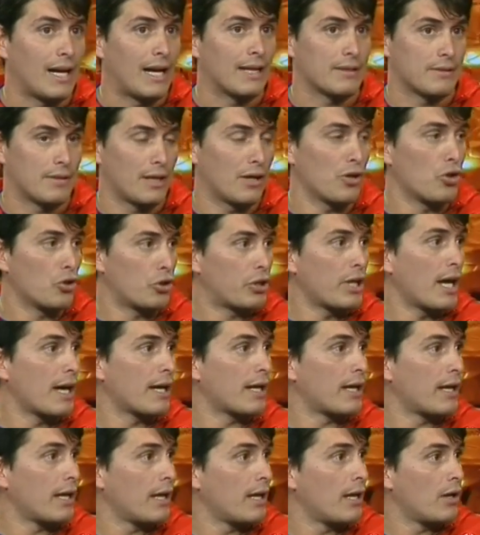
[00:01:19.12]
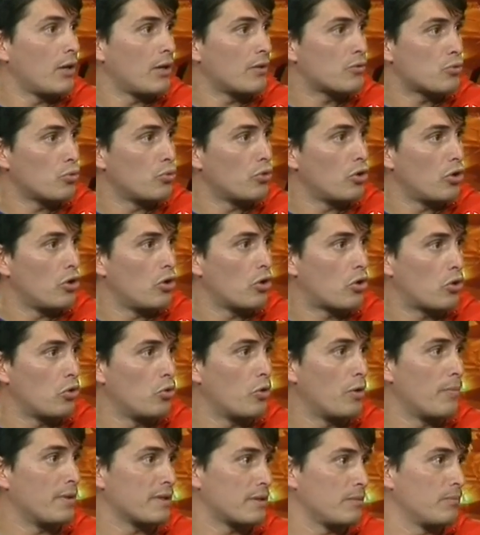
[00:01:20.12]
hacer notar que es uno de los
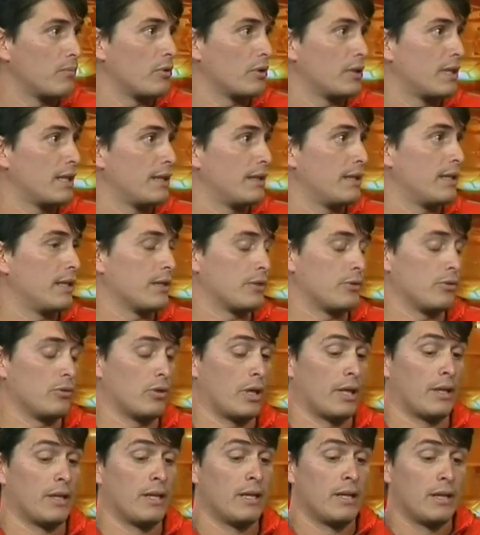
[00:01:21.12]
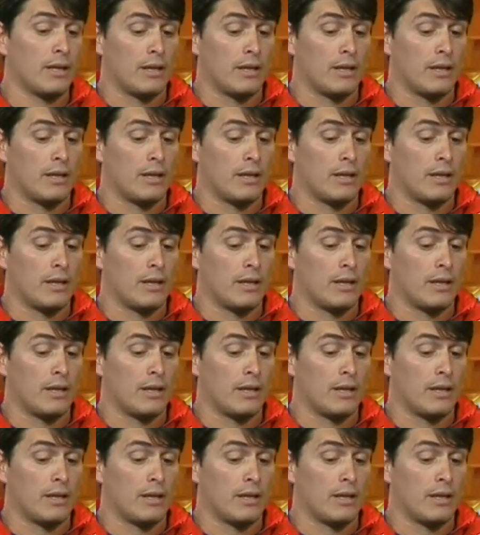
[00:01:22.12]
clubes más importantes de la ciudad,